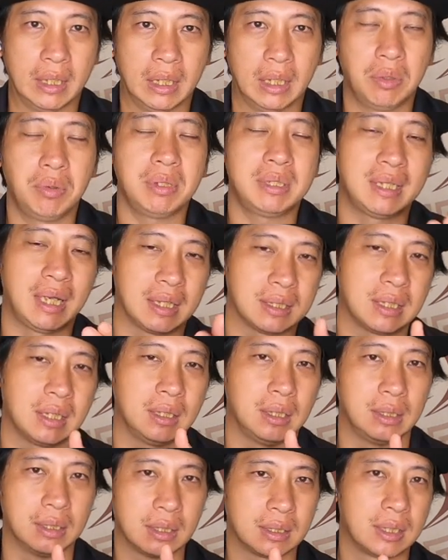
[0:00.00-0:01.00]
因为假
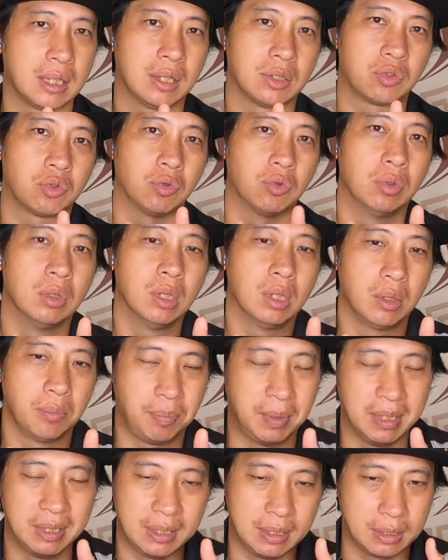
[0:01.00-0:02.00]
设你的车速
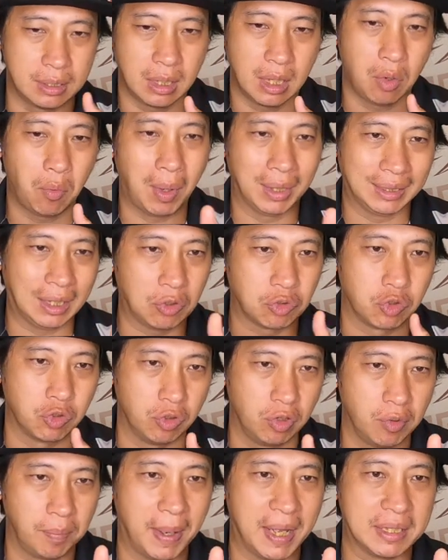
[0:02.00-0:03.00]
比起这个弯道
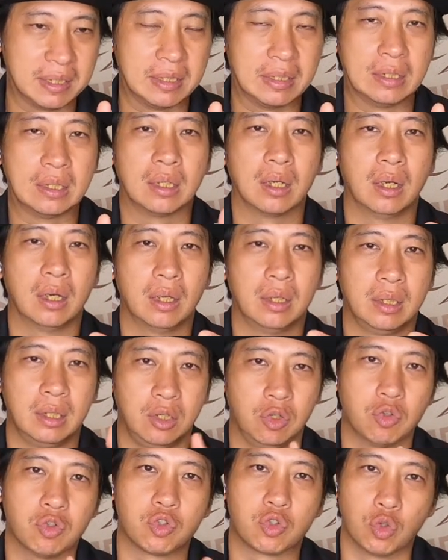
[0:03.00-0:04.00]
曲率半径跟
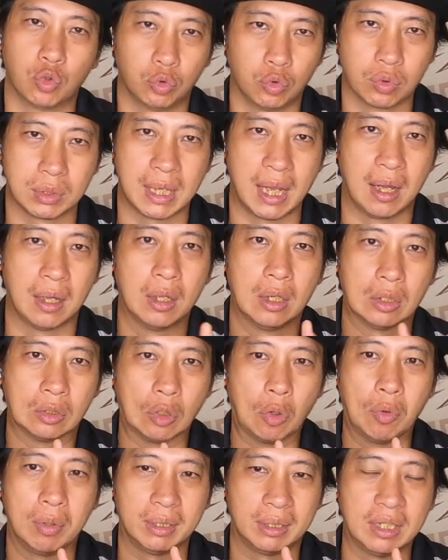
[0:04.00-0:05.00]
理论速度上
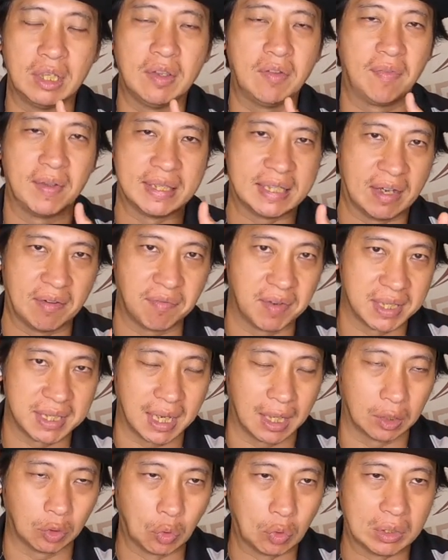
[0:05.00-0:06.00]
都会低非常非
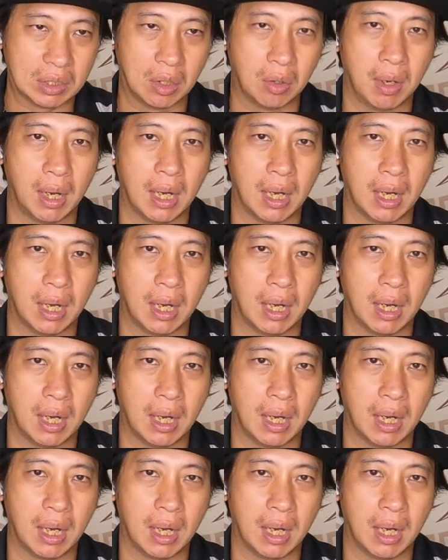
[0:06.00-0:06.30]
常多的